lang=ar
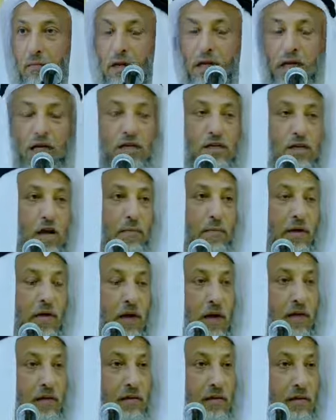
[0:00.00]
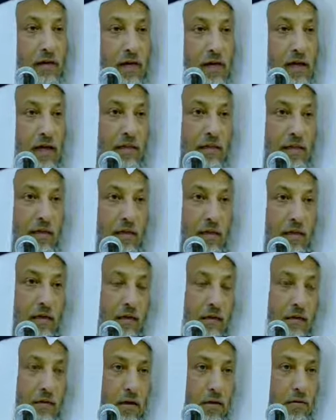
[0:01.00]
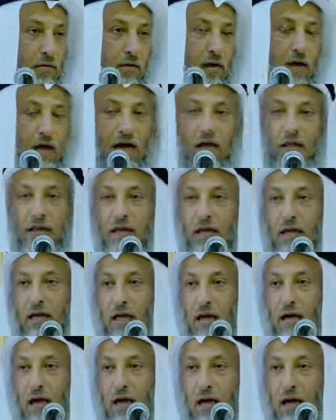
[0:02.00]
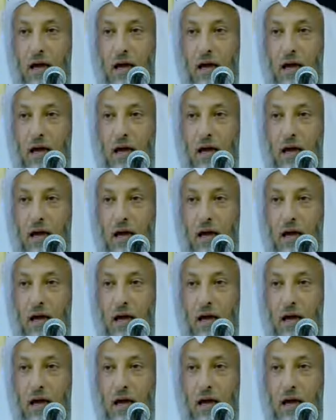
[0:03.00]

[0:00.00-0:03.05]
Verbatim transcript: من الايجابيات التي تكون لهذه